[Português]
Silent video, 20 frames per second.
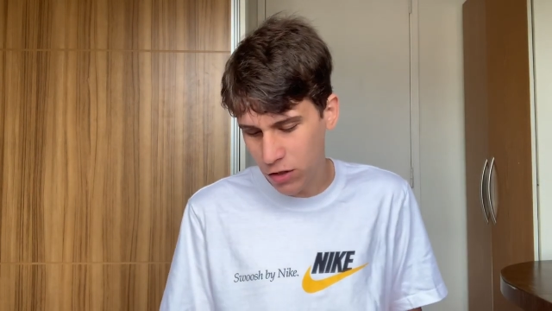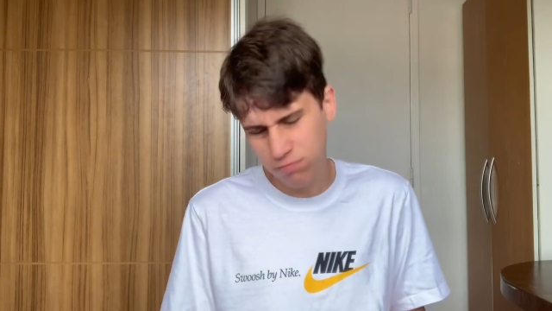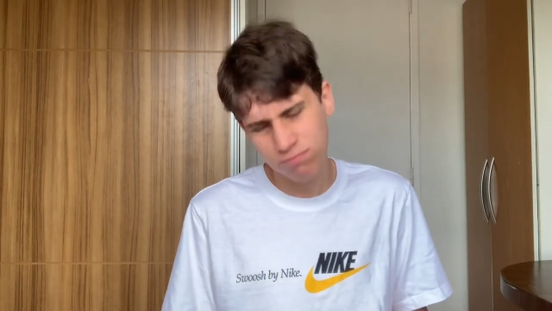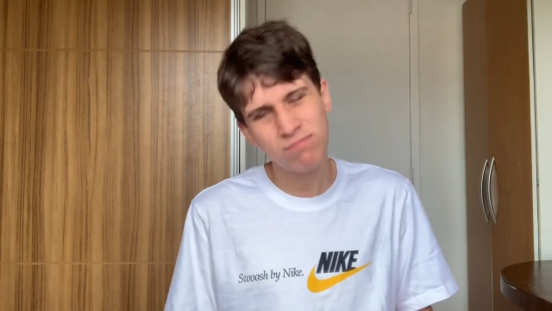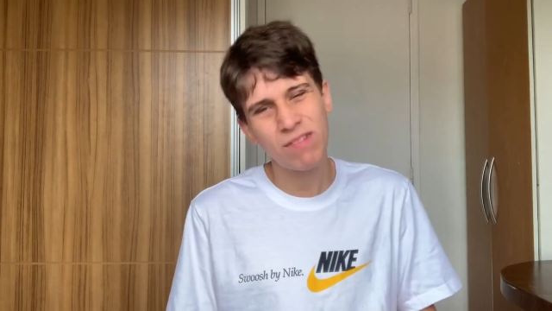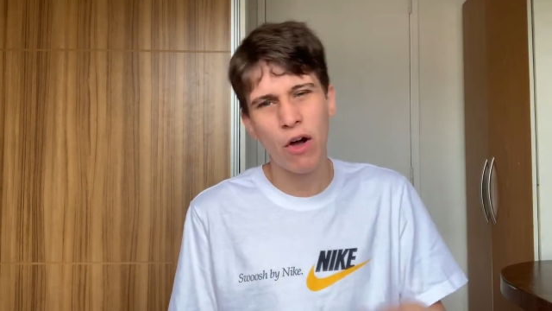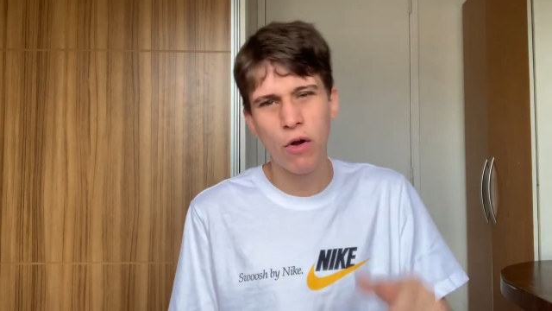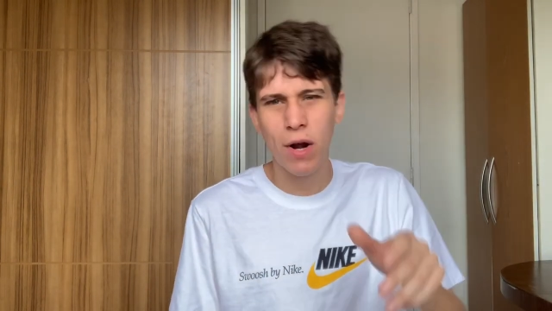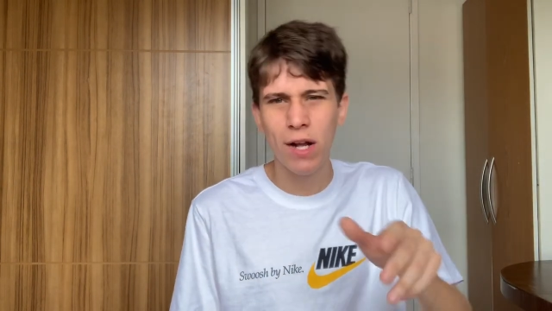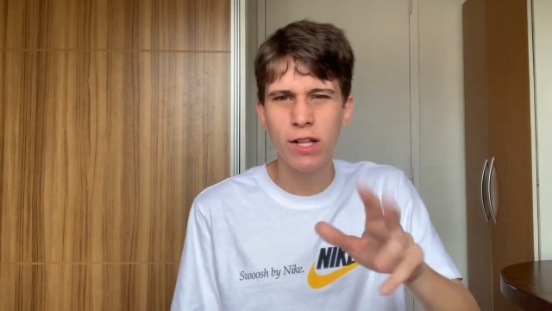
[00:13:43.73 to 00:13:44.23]

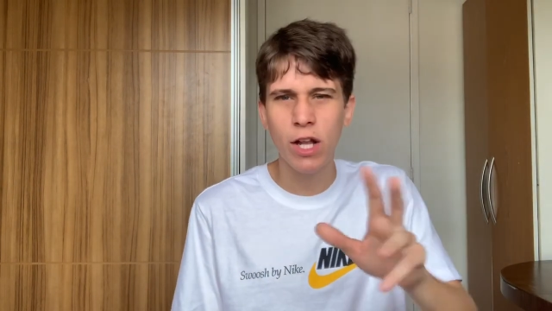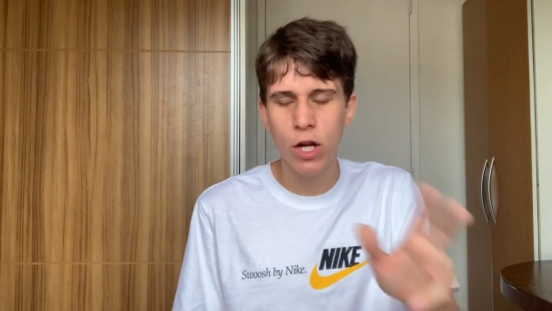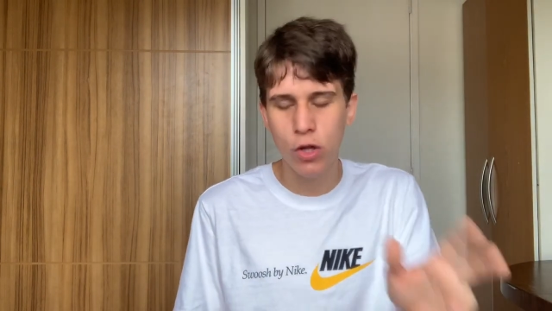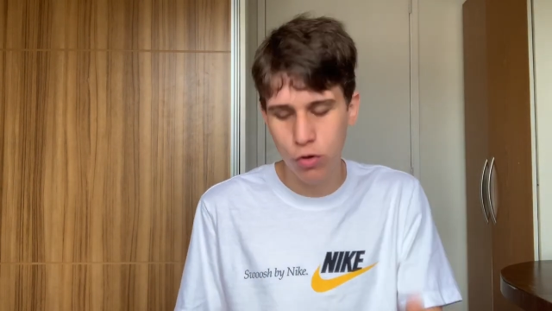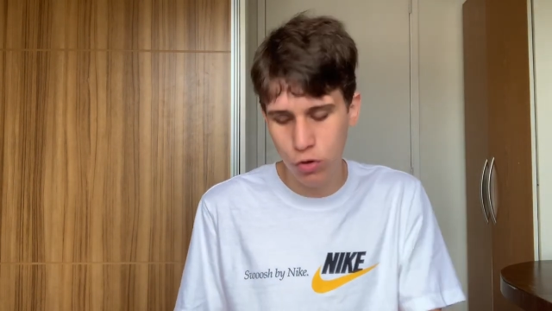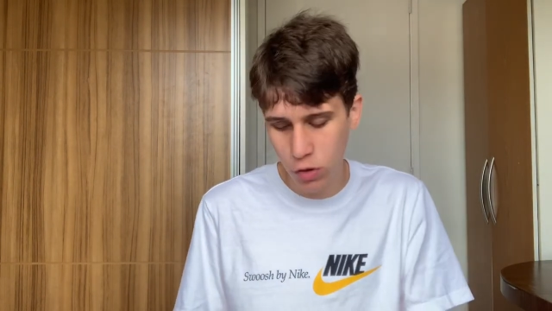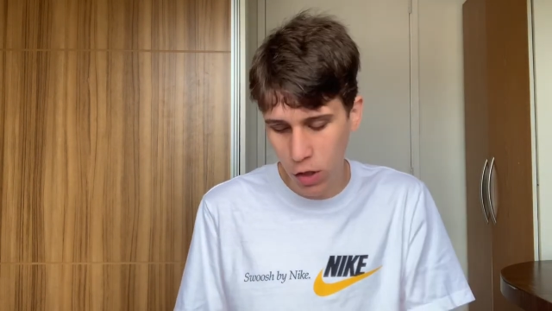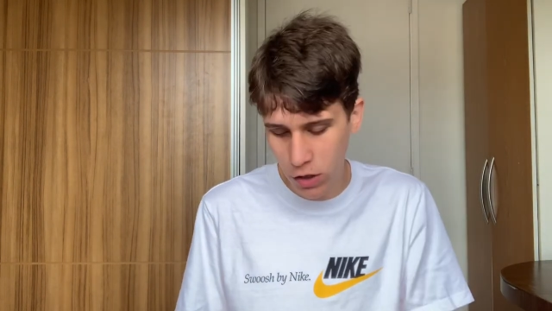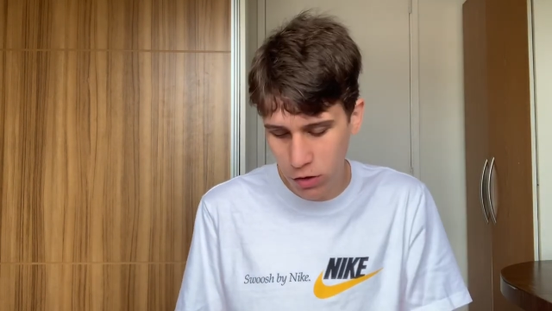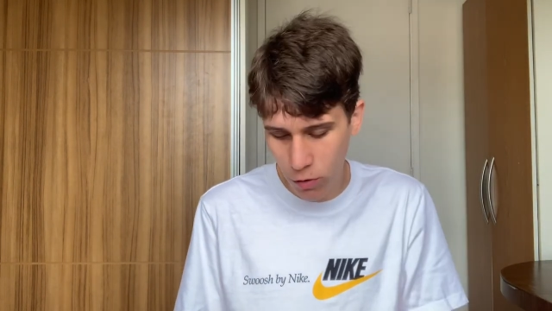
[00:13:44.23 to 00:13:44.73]
ao lado ali do
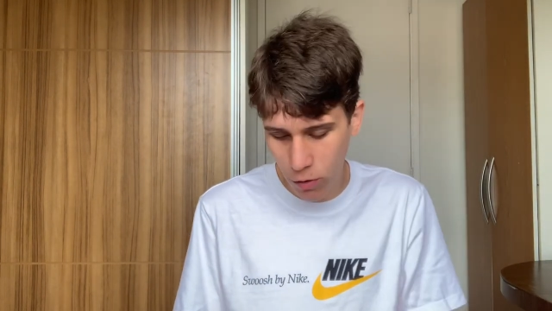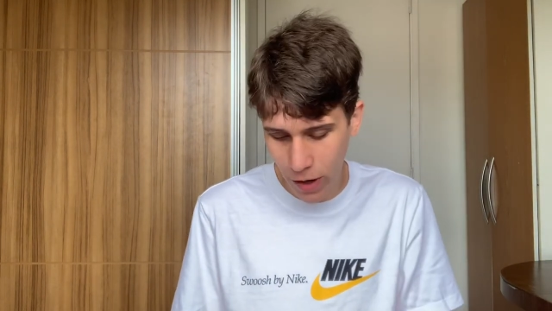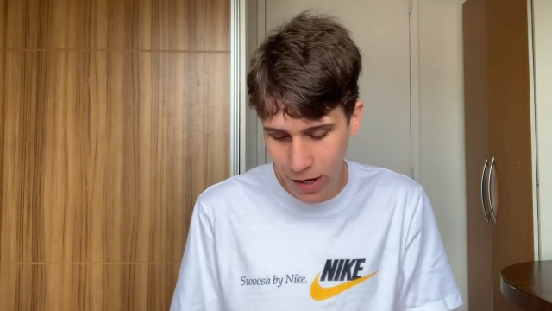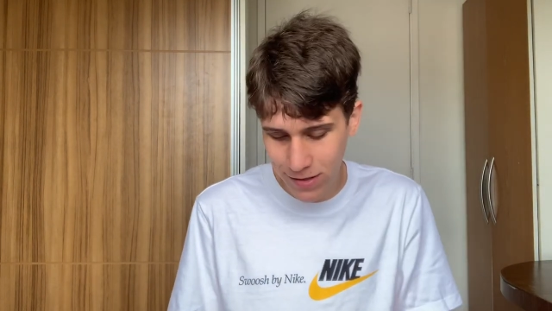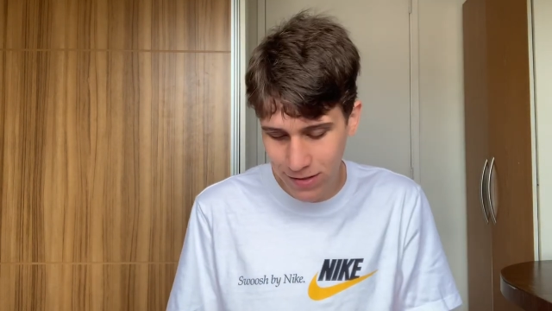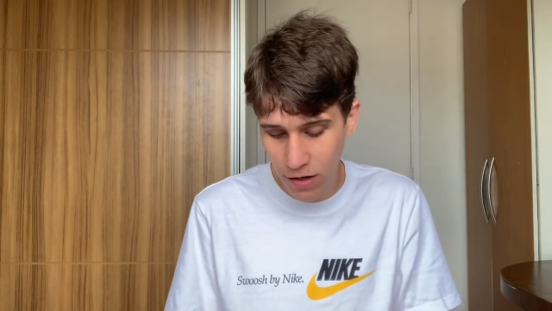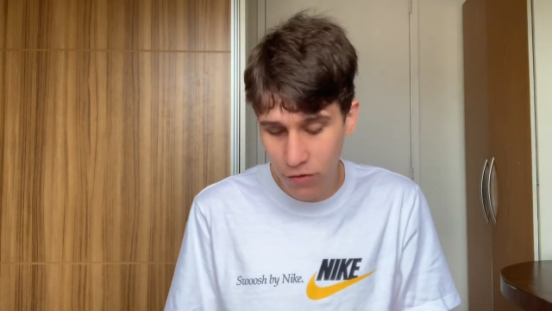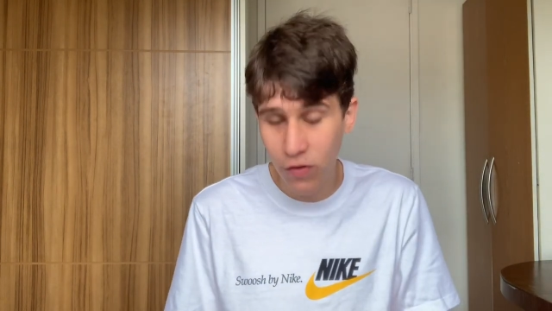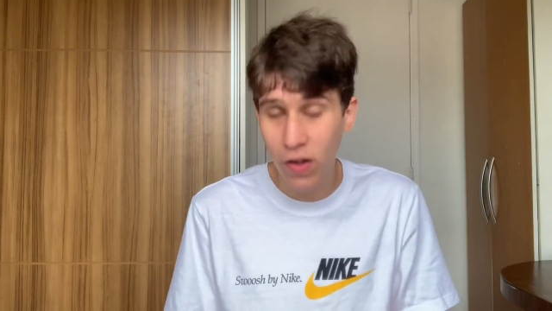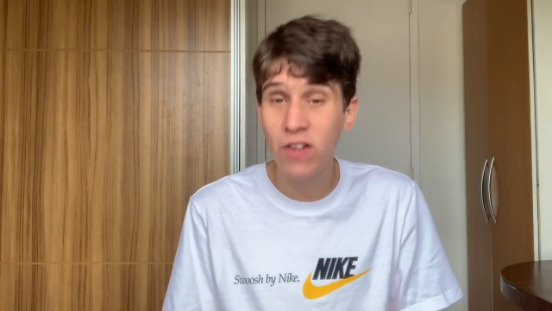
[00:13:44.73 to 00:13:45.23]
Snodgrass
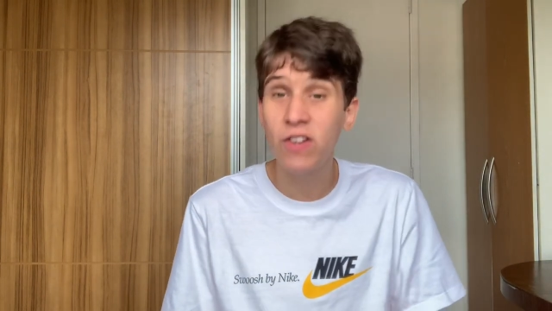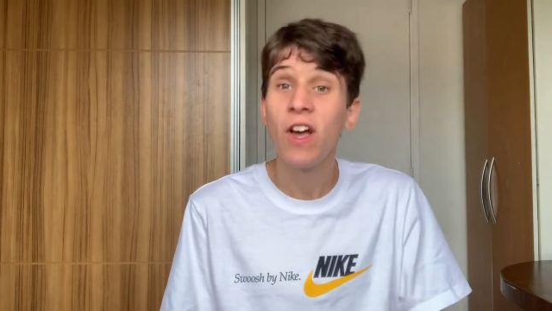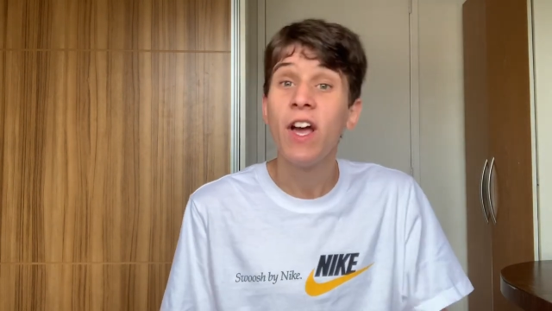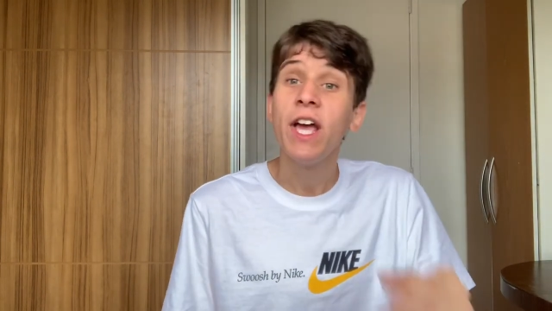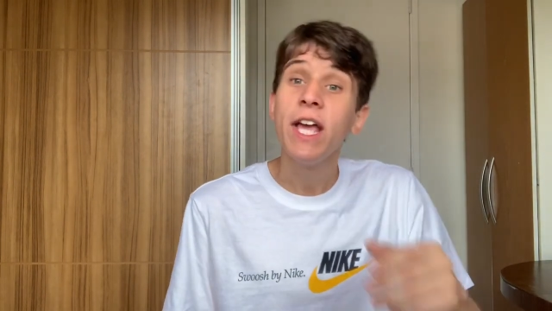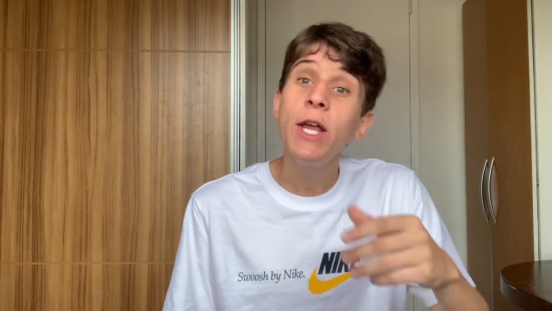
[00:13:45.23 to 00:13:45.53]
vez,